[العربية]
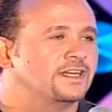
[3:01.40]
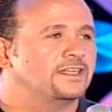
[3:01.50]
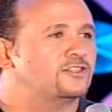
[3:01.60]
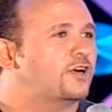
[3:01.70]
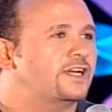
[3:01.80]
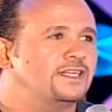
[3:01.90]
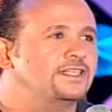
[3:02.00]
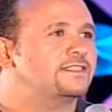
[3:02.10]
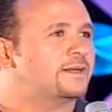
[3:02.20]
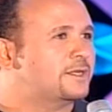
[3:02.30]

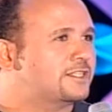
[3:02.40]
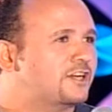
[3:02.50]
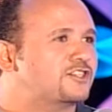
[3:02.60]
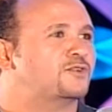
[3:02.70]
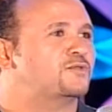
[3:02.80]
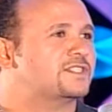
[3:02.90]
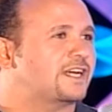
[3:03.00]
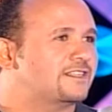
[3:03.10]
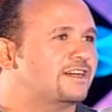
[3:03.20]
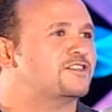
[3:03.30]
صغيرين 18 و19
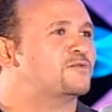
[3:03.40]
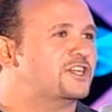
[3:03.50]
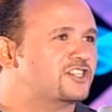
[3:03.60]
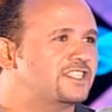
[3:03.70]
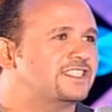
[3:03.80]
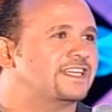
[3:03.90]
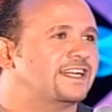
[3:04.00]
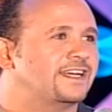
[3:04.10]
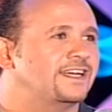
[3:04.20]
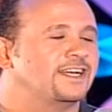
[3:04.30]
و20
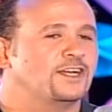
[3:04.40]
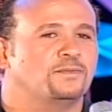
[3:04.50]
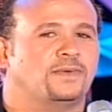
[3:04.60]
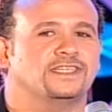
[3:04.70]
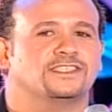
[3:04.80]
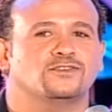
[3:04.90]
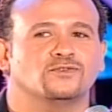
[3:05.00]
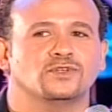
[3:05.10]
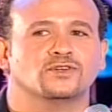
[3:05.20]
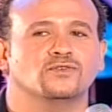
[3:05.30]
سنه حلو بحيث
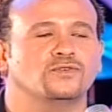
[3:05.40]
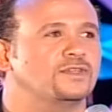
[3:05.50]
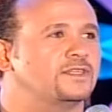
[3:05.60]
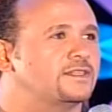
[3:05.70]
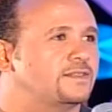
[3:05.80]
انه يكون فرصة.